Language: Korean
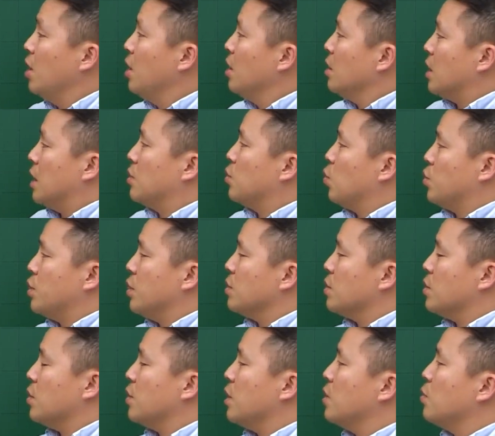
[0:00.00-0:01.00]
일단
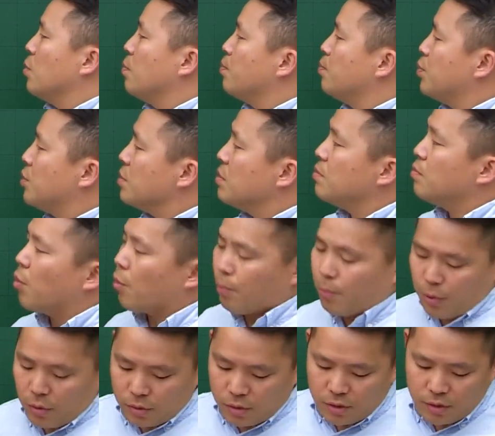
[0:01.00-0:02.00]
도전성이 높은
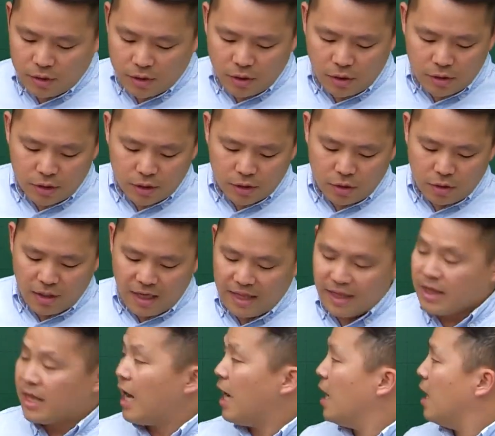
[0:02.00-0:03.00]
목표를
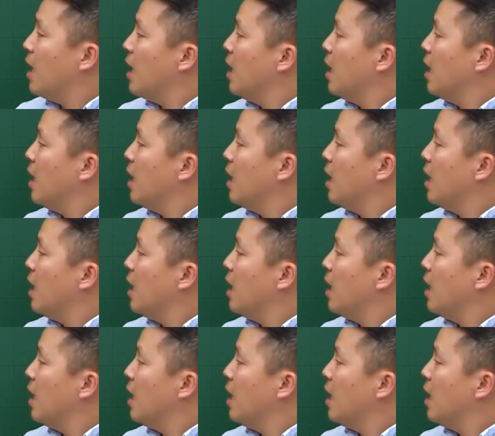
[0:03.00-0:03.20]
설정한다.